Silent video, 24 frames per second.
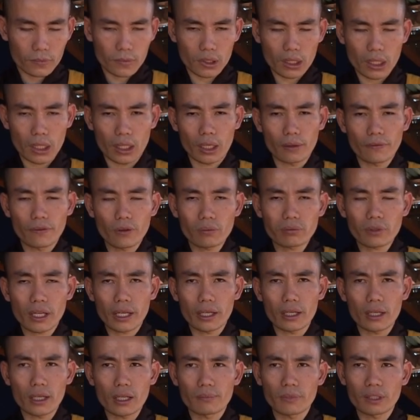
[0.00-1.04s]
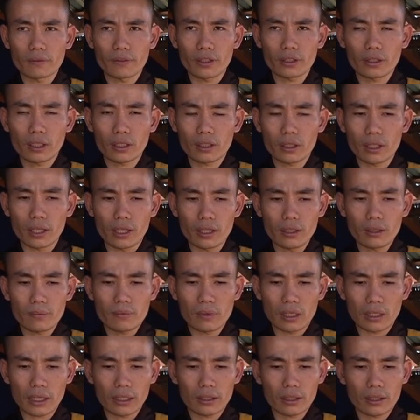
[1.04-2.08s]
thì cái phúc này là mình phải tích lũy
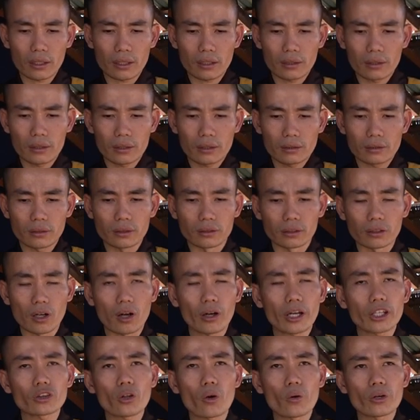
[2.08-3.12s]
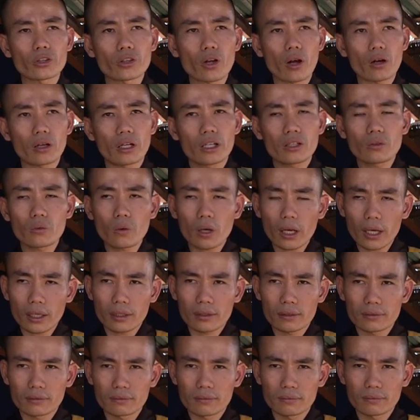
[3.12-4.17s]
bằng cách là đừng có cái tôi to lớn quá
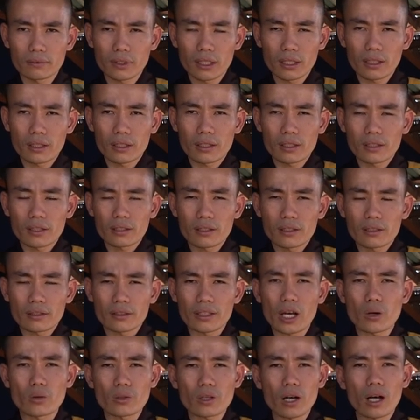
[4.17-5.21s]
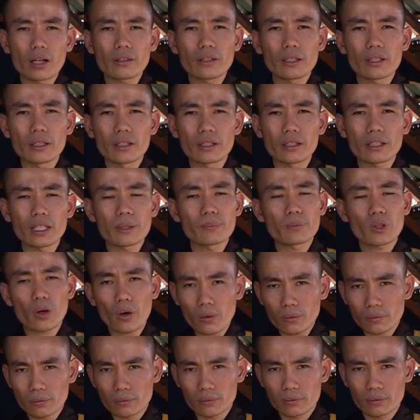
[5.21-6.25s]
giàu có thì khiêm
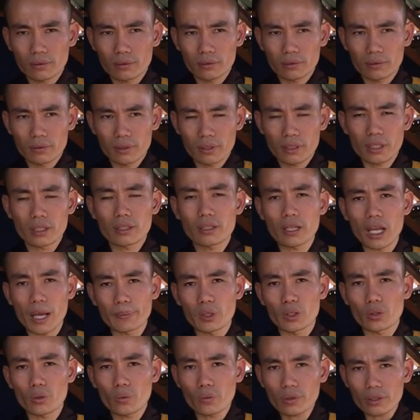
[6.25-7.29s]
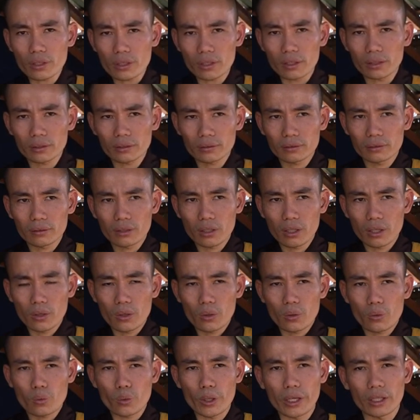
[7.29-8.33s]
tốn xinh đẹp thì nhún nhường
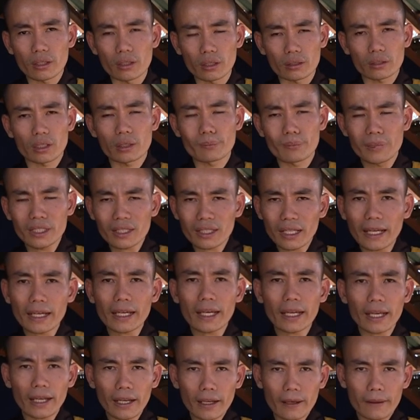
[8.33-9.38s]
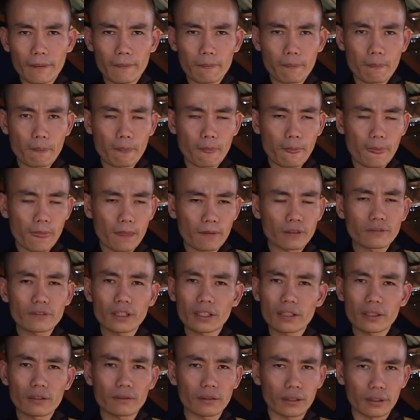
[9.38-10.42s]
quyền lực thì biết lắng nghe vân
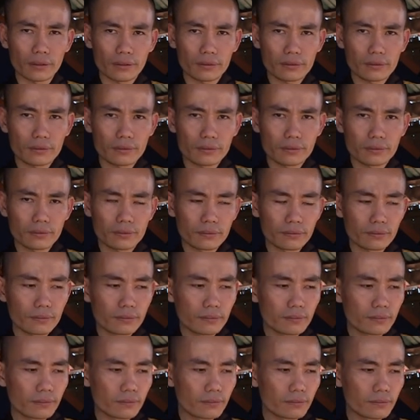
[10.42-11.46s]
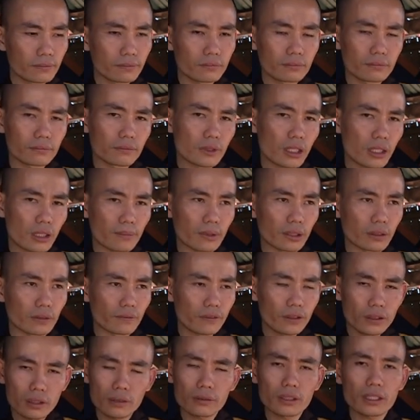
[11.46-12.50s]
vân như vậy đó là mình
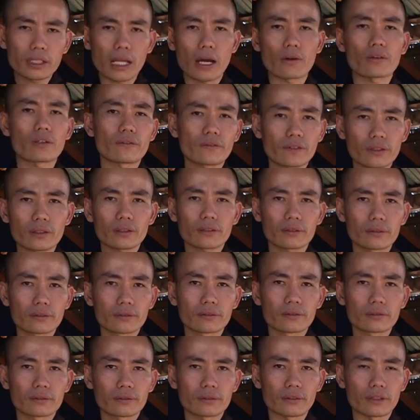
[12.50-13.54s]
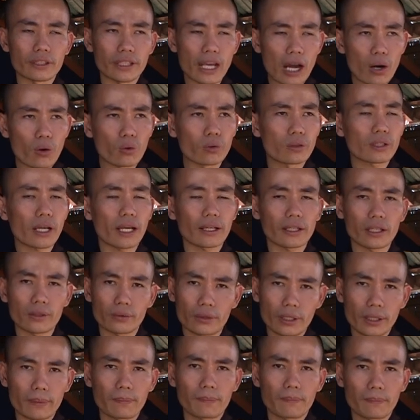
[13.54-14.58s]
phước nó tạo ra phước giàu nó càng giàu
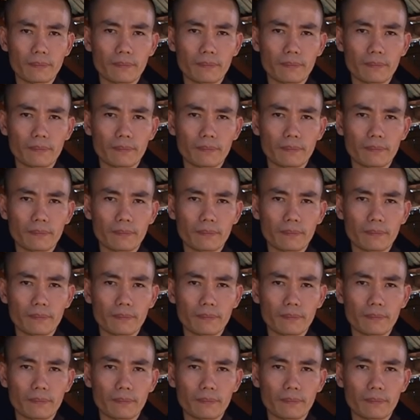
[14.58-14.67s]
thêm